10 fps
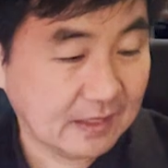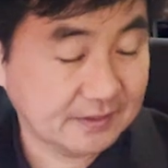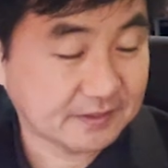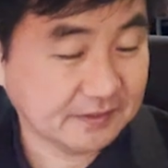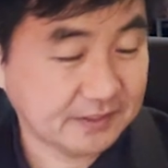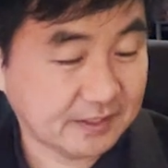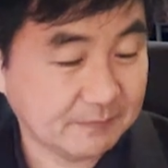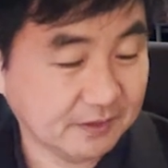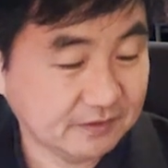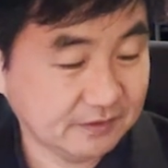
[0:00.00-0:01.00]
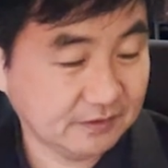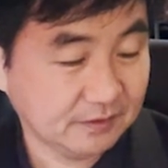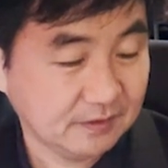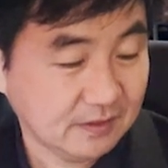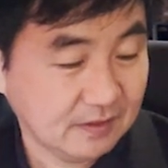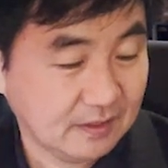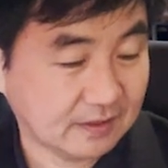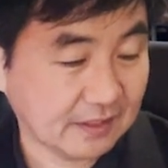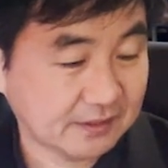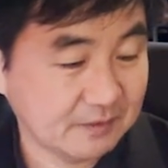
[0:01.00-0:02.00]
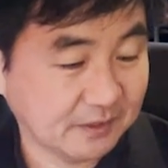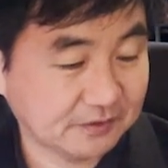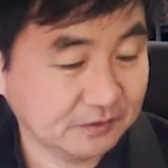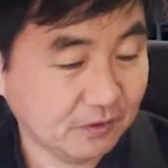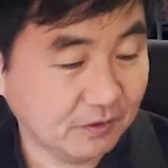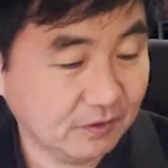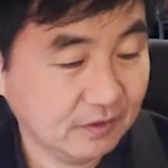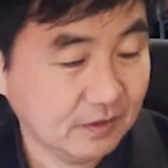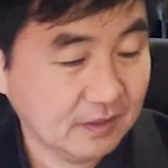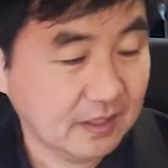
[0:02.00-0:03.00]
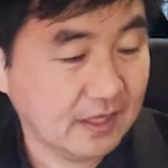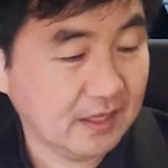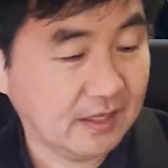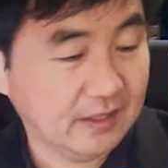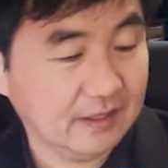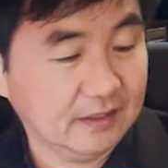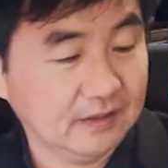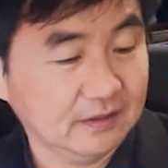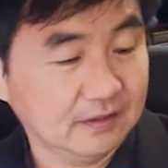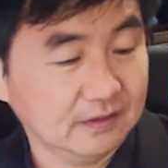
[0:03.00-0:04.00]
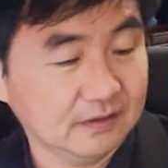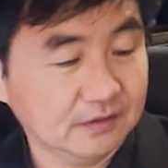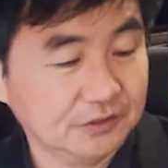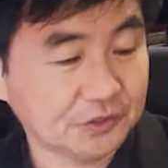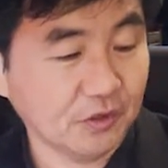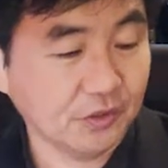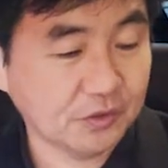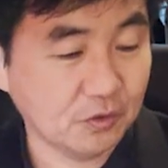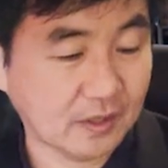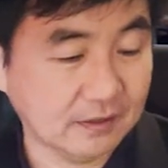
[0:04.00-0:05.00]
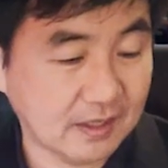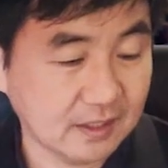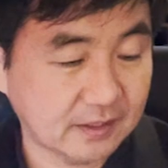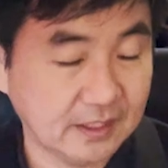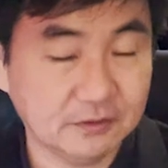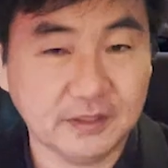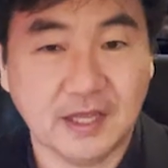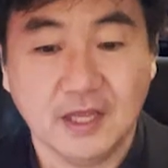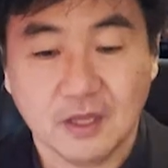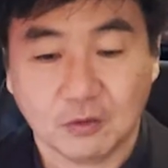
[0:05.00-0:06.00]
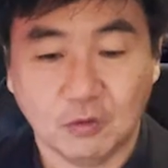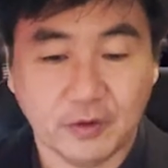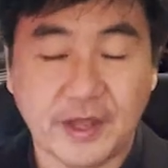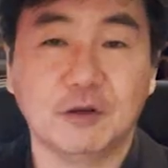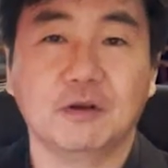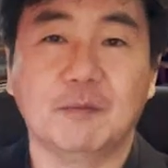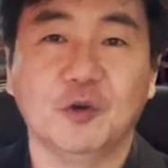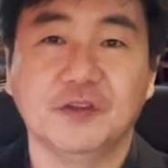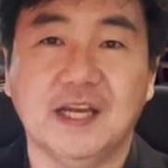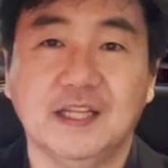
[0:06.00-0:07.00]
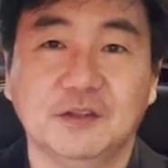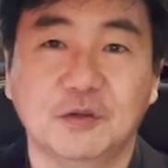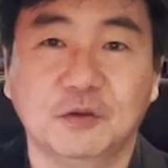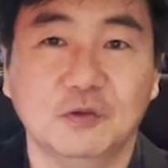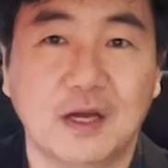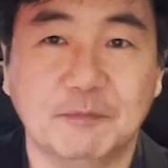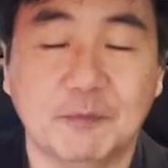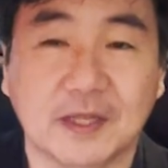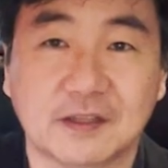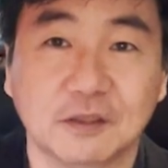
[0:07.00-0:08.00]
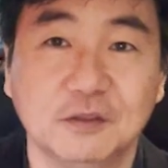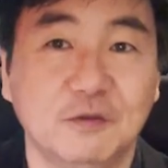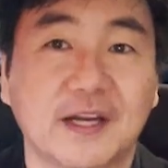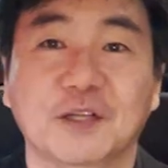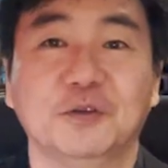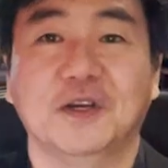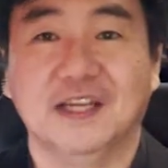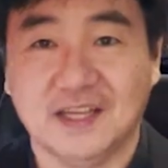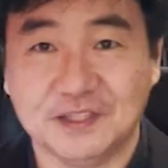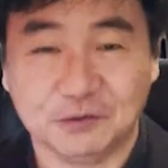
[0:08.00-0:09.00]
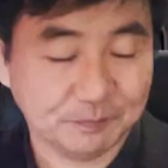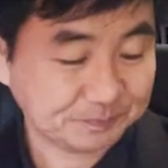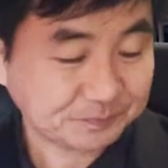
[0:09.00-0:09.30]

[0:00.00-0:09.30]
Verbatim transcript: しかし期末学期末の、えー、授業評価のアンケートでこう英語が問題だということは、まあ、全く言われたことがないと